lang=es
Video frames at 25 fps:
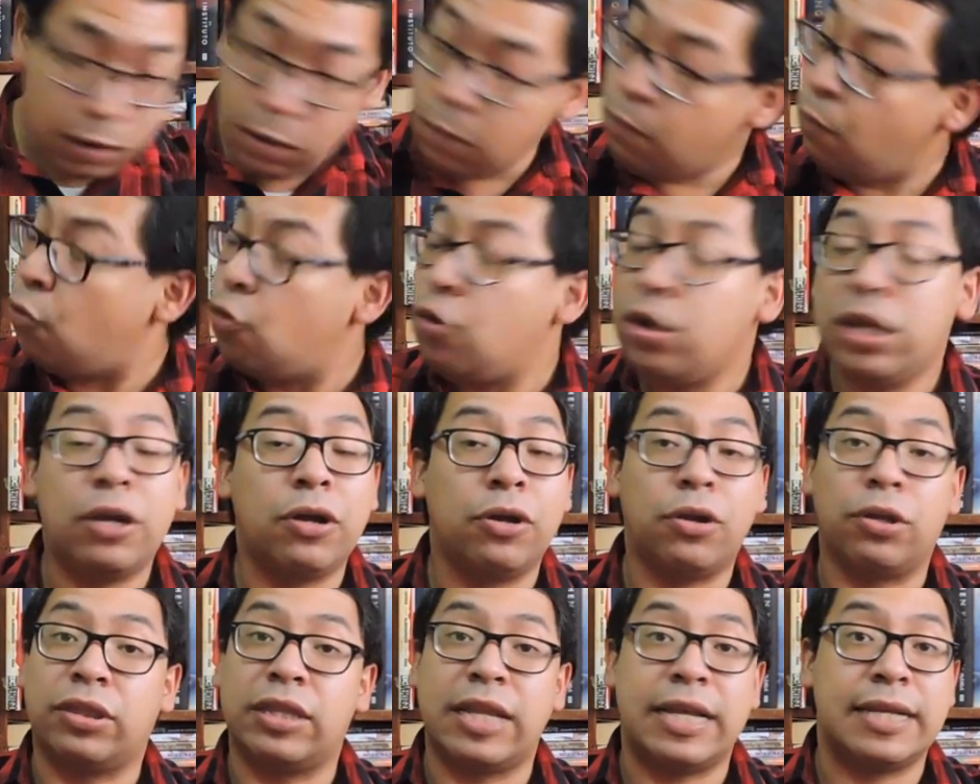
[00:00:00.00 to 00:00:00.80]
muy
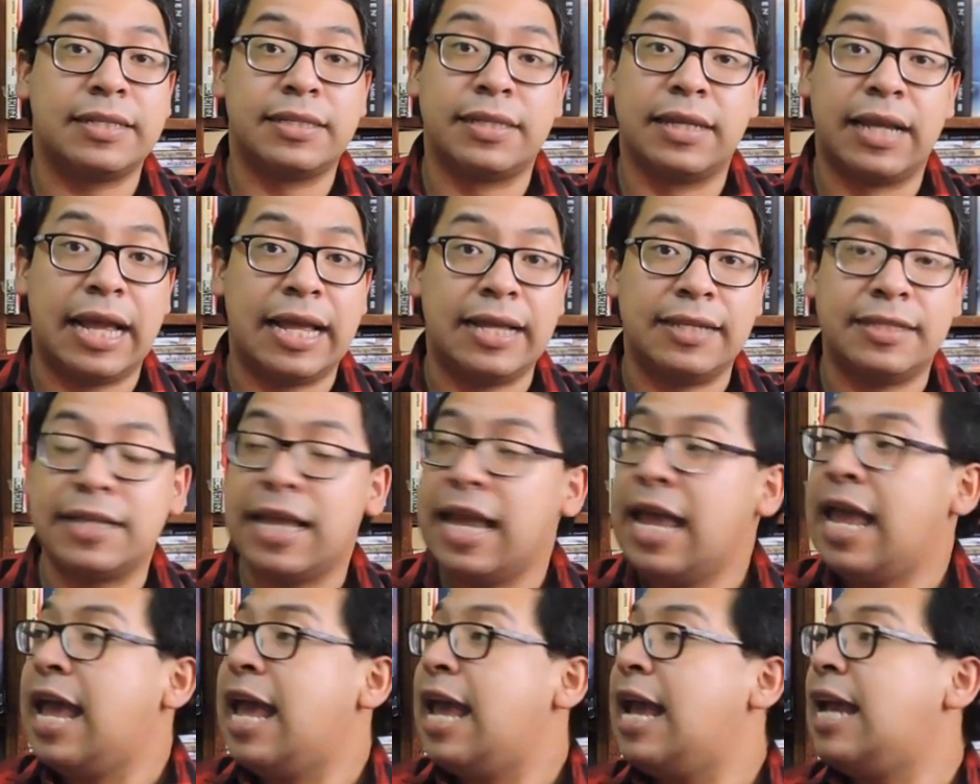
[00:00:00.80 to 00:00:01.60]
grotescas,
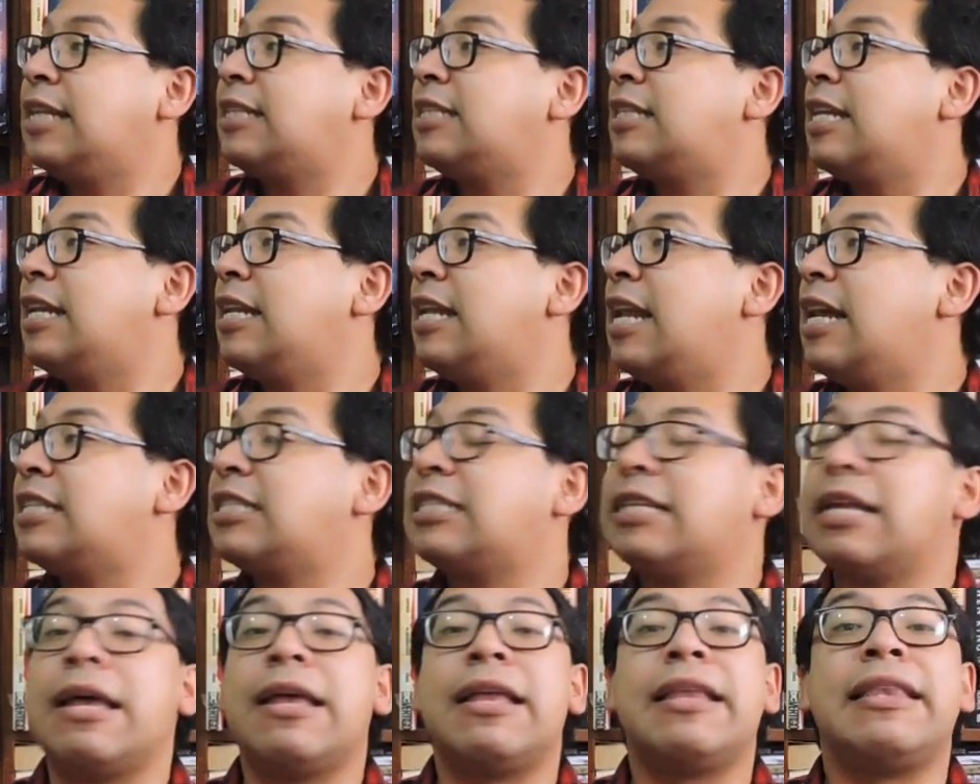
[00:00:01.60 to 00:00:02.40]

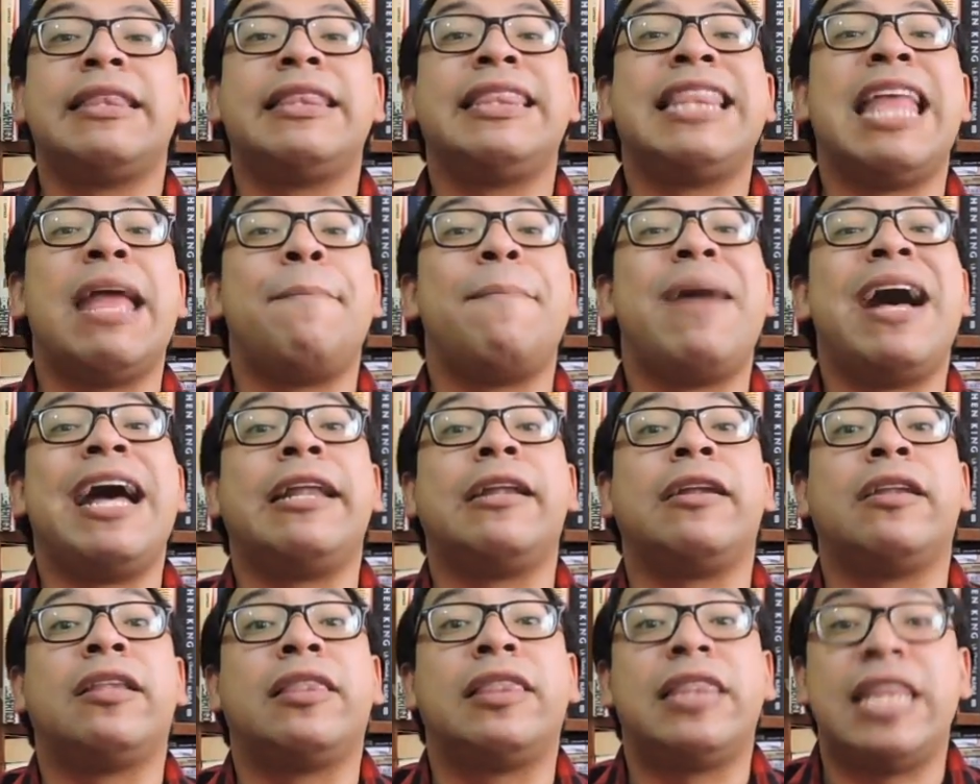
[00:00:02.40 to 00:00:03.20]
escenas de
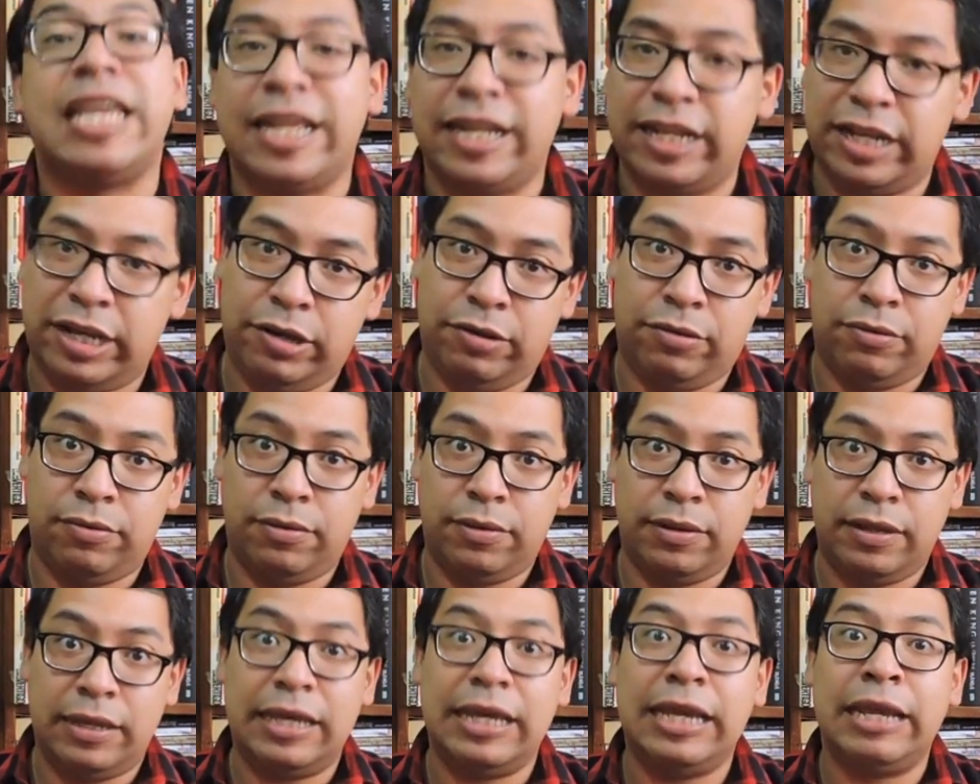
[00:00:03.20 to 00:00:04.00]
martirio
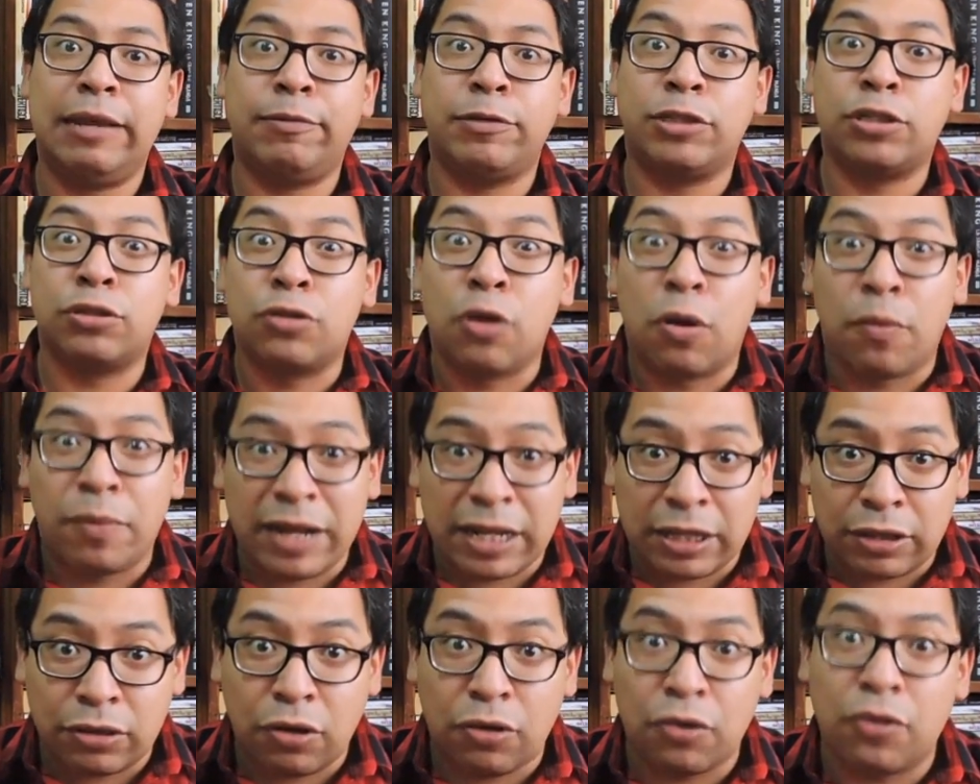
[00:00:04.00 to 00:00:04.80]
y
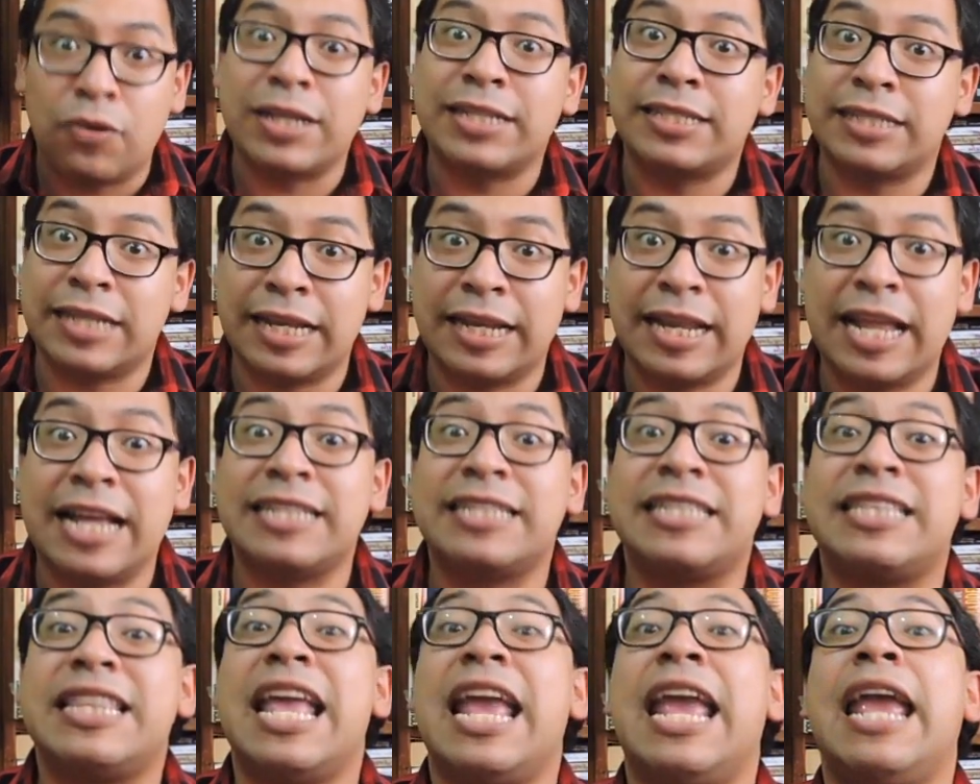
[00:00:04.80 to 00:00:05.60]
sobre todo
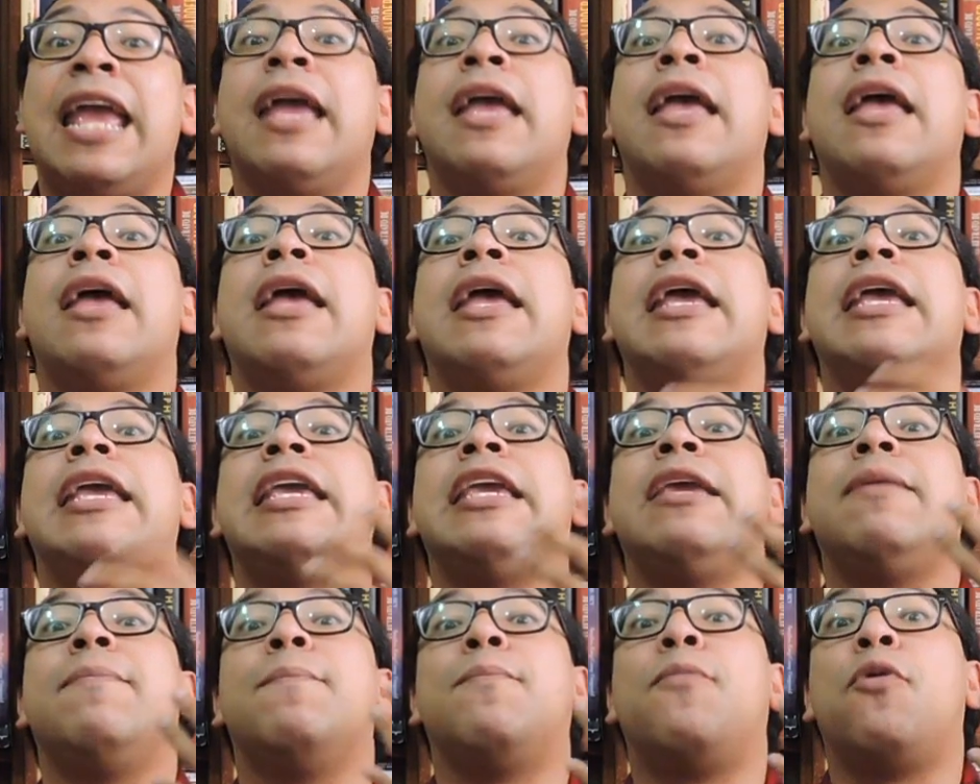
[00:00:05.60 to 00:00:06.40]
escenas de
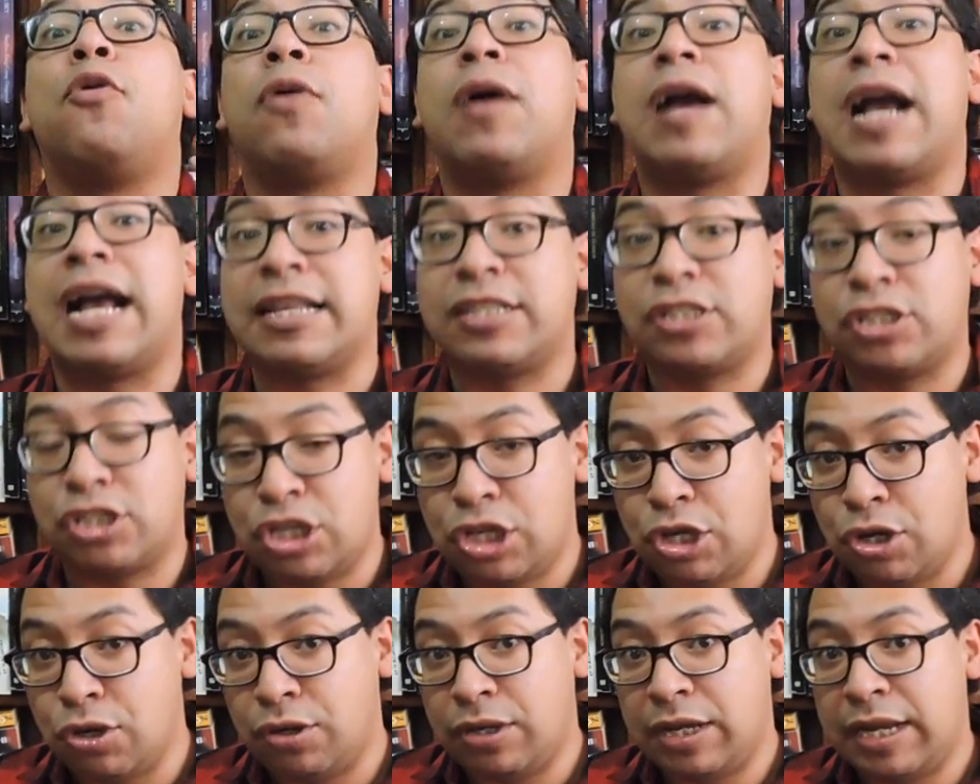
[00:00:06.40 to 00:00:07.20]

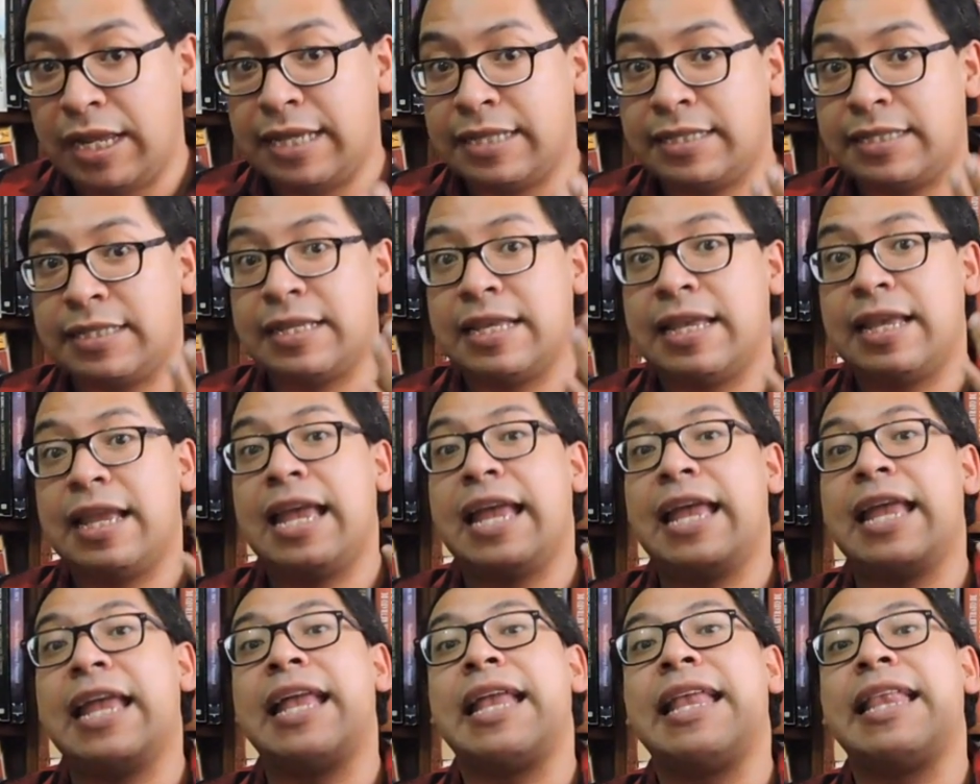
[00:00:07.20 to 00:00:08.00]
invocaciones
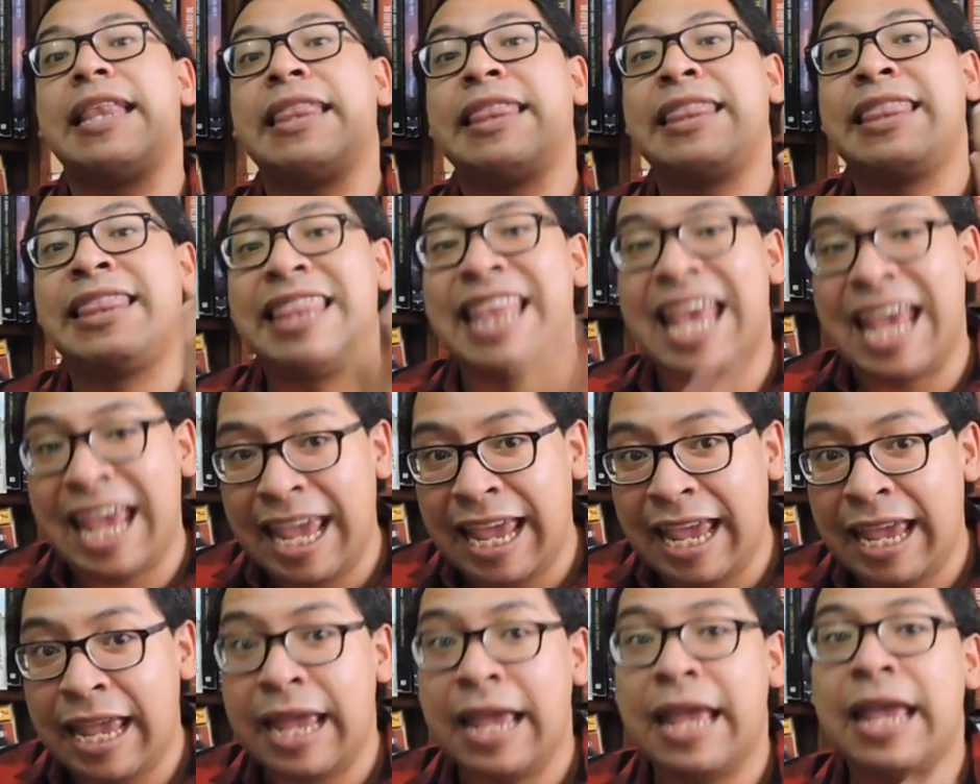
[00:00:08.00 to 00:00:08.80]

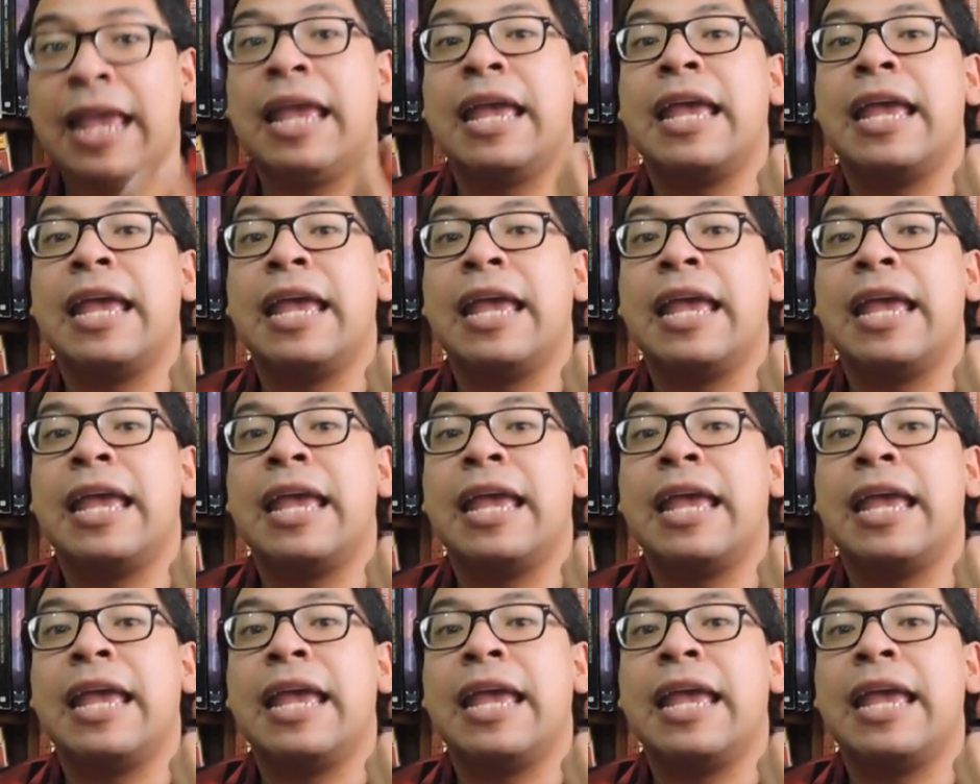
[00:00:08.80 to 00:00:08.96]
de